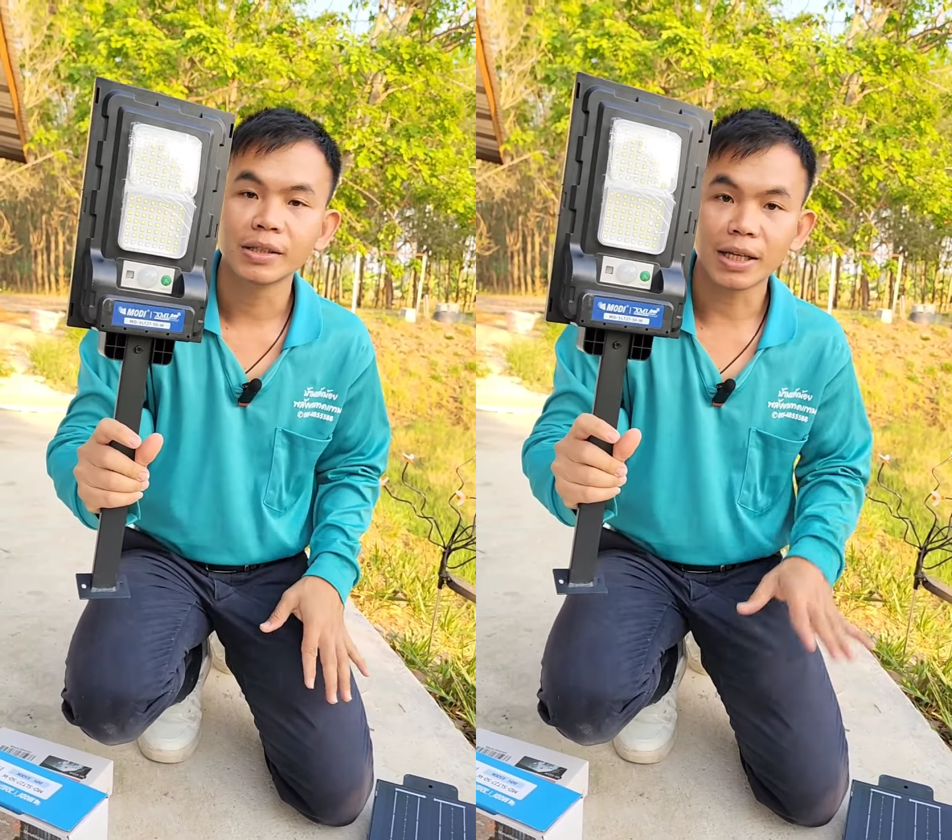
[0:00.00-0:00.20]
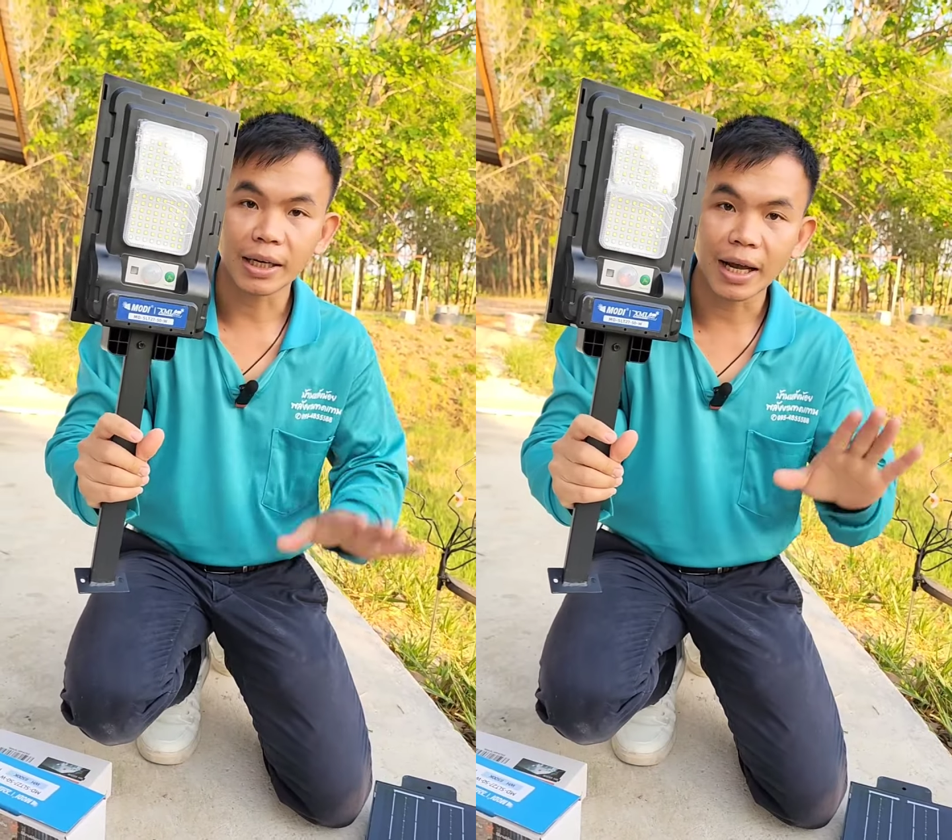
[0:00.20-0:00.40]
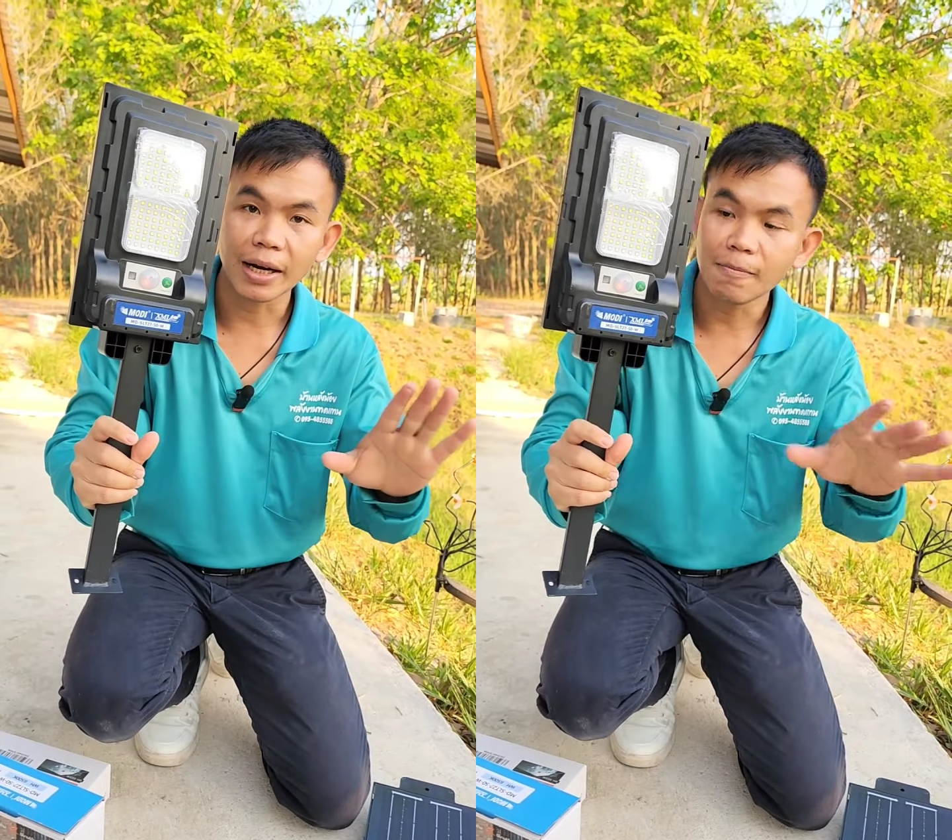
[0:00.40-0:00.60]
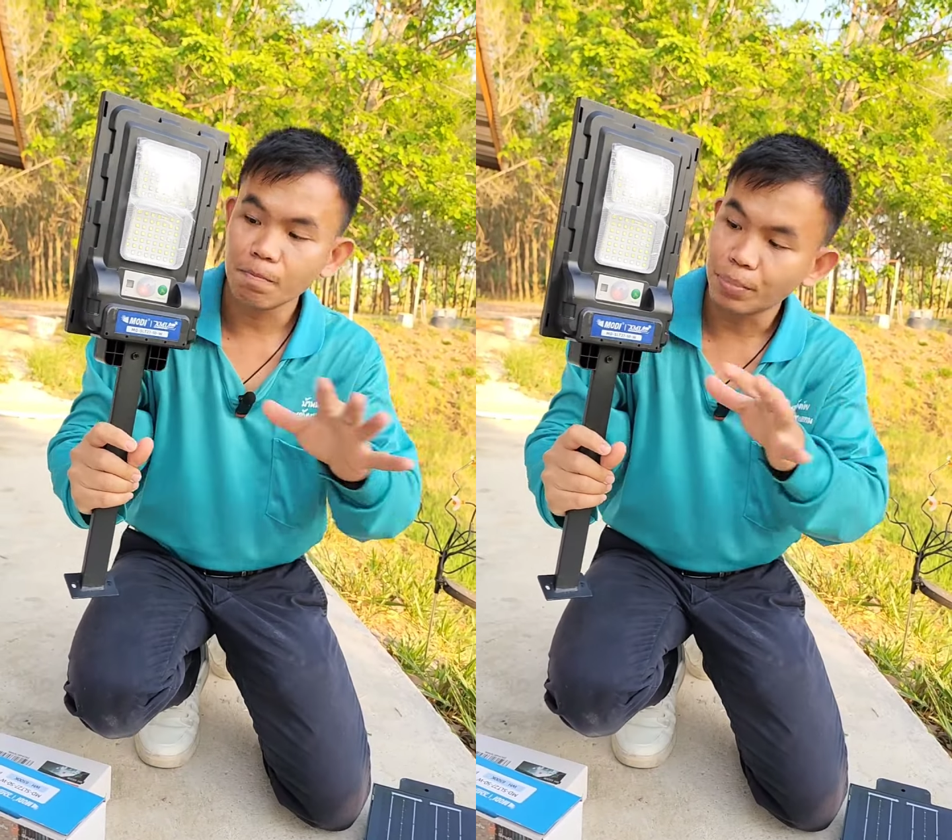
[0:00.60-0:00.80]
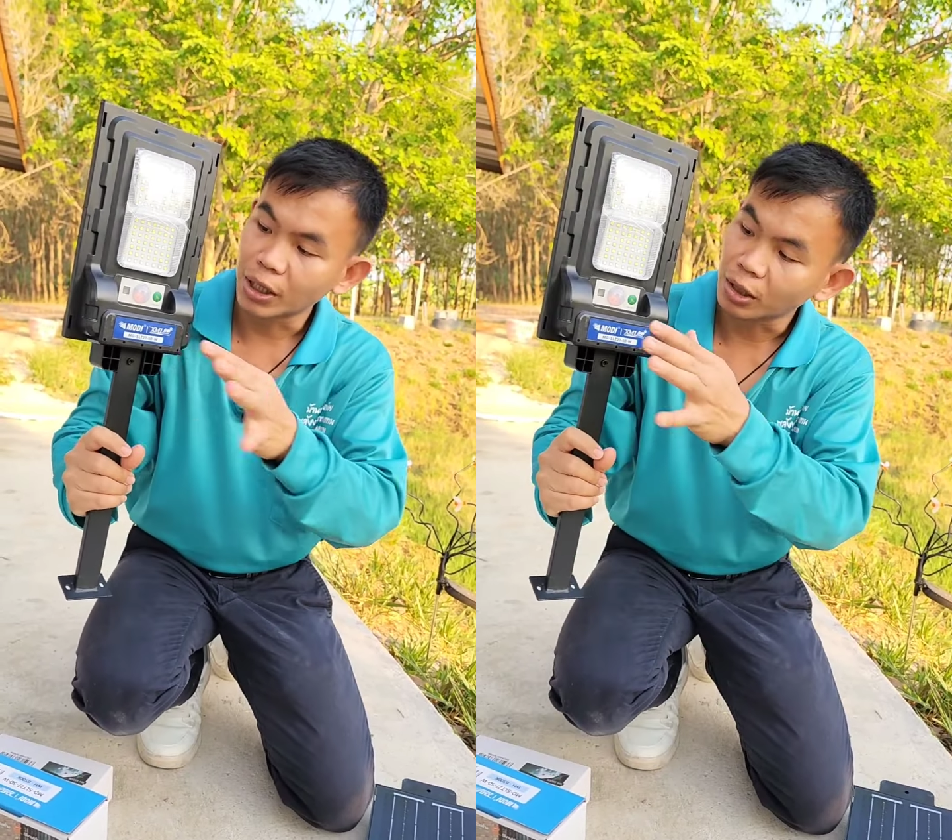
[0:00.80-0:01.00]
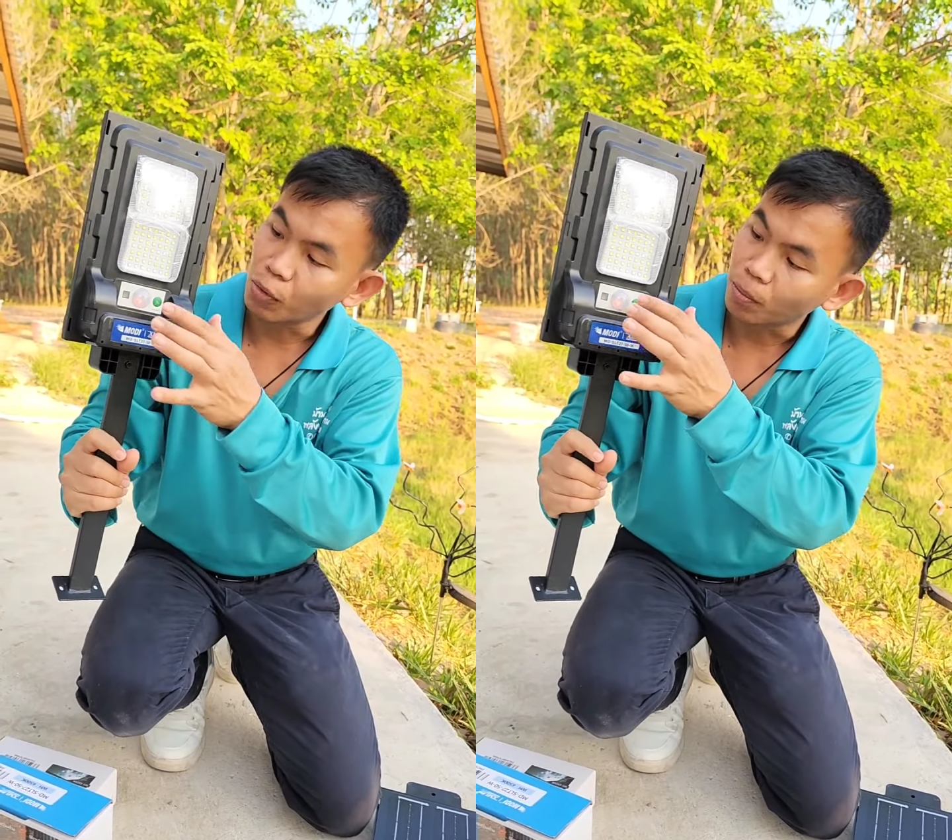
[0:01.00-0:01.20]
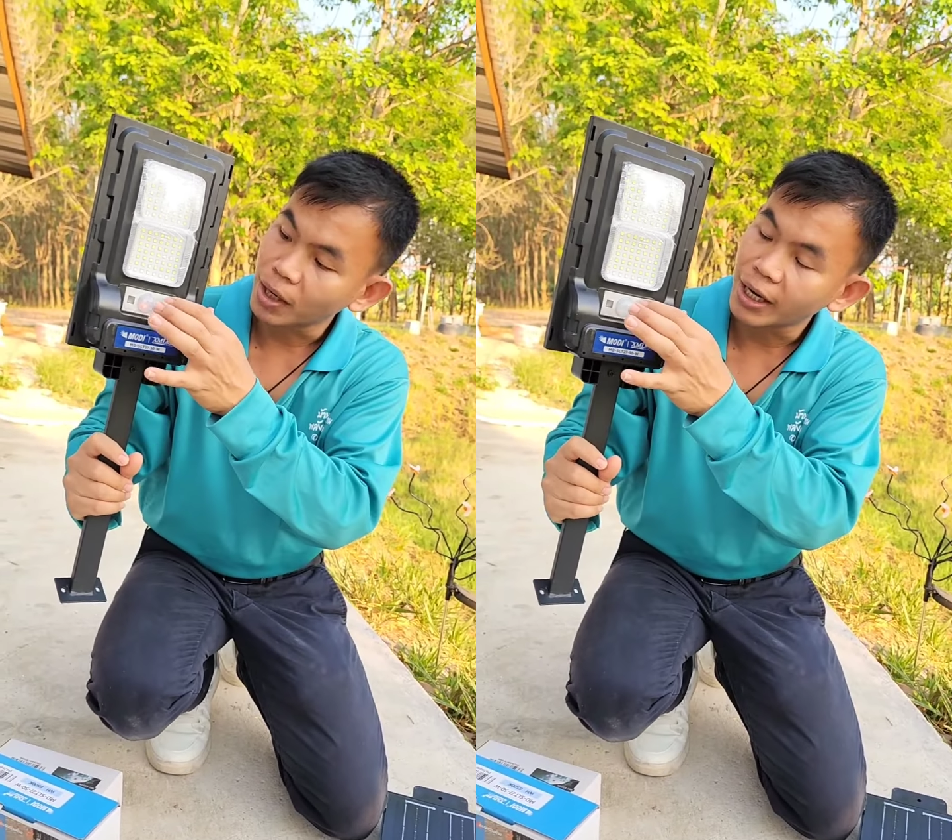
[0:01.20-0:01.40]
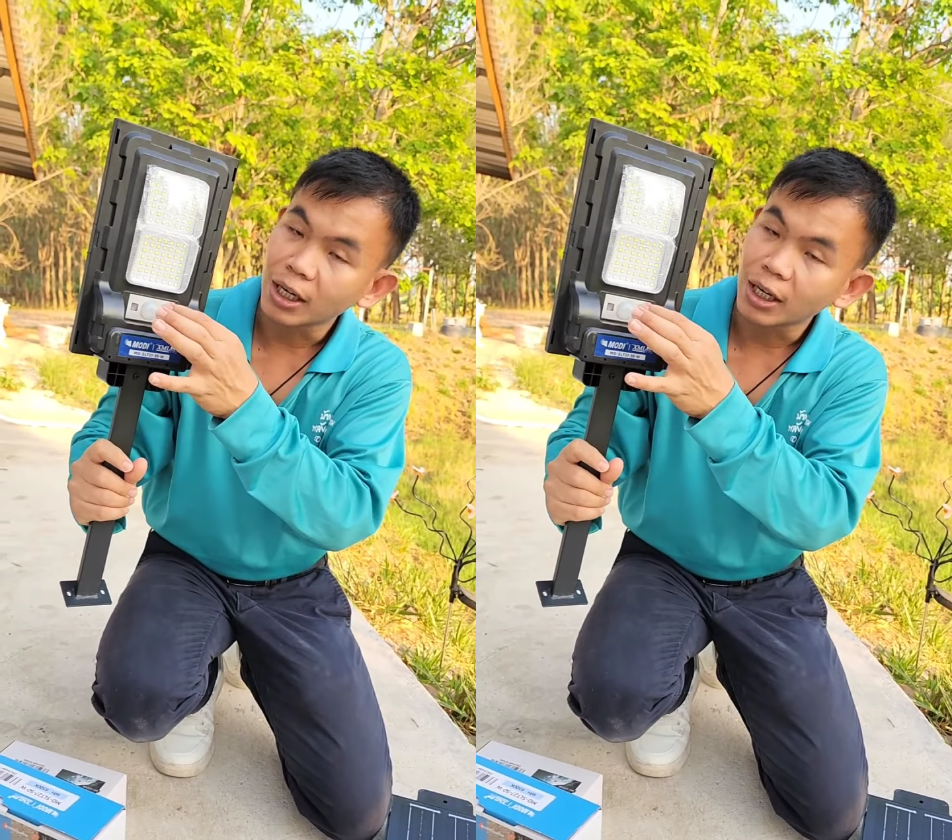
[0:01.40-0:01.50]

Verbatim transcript: จากนั้นเปิดระบบได้